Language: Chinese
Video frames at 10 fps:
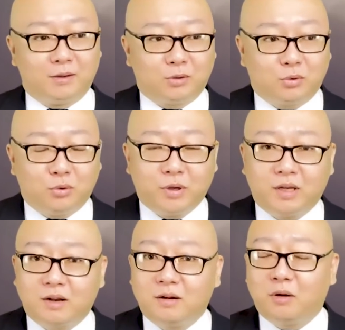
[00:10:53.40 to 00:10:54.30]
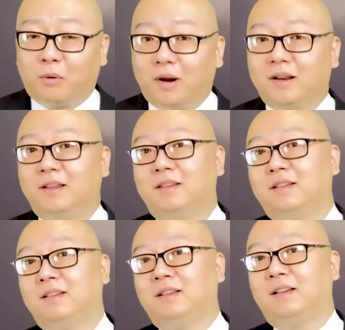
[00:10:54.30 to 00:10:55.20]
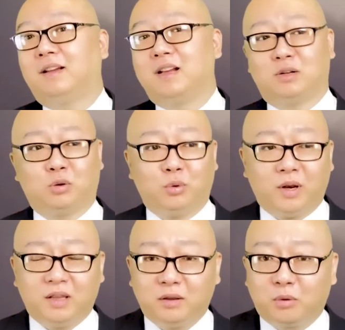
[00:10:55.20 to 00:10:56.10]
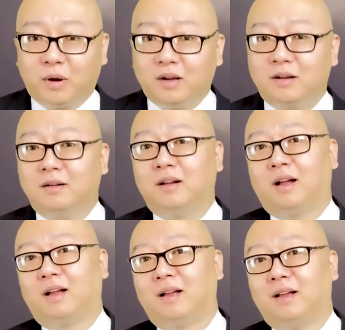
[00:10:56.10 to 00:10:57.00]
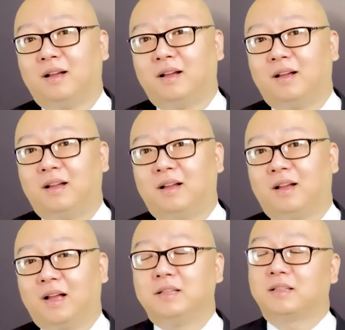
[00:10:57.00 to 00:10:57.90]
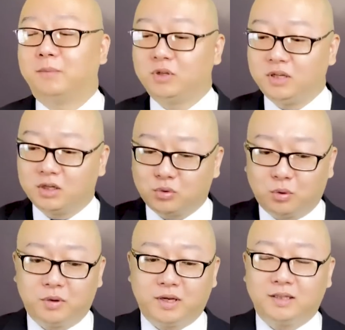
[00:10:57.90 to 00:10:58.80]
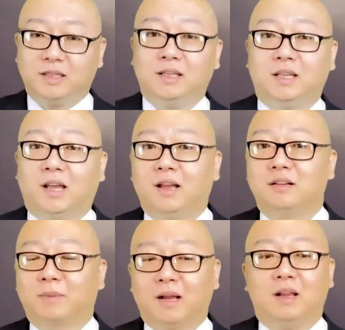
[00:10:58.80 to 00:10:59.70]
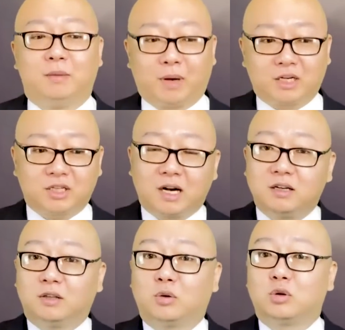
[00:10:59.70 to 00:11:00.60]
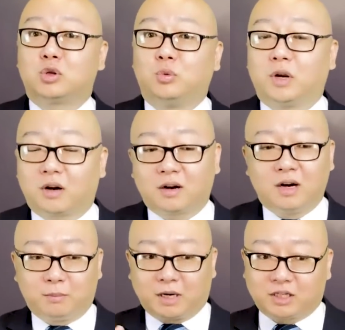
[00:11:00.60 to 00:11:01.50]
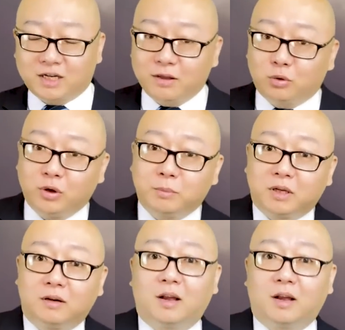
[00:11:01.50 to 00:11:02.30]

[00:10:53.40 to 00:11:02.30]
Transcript: 退耕还林还是退林还耕啊？还记得咱们之前说过那个梯田是吧？把山上都是树林，把山推平